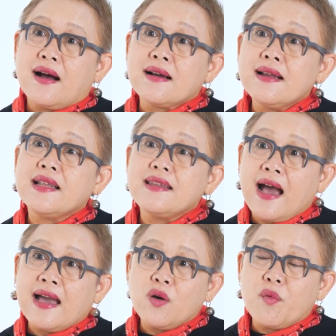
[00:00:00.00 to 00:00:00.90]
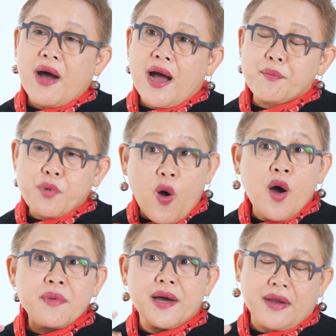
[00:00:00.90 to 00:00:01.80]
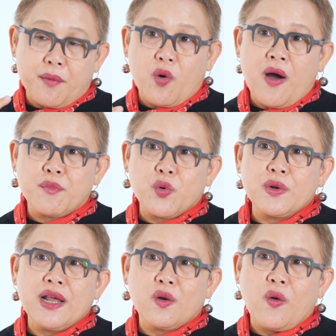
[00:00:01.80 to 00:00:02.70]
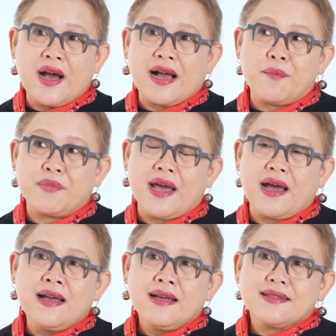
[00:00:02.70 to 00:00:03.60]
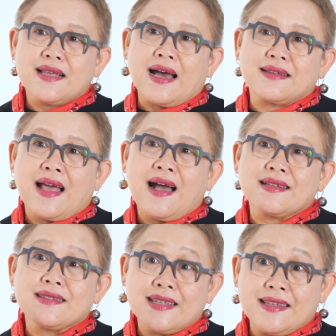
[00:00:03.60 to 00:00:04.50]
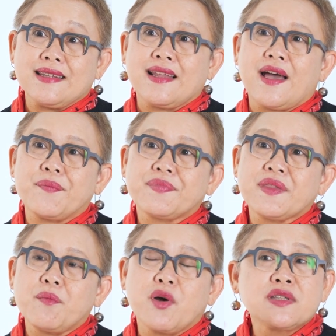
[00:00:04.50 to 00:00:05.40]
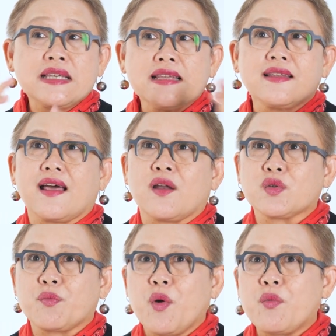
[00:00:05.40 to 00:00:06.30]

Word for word: เคลื่อนย้ายลงมาพร้อมกับนำความรู้เรื่องโลหกรรมเนี่ยจากทางจีนเนี่ยเพราะจีนเนี่ยเราจะพ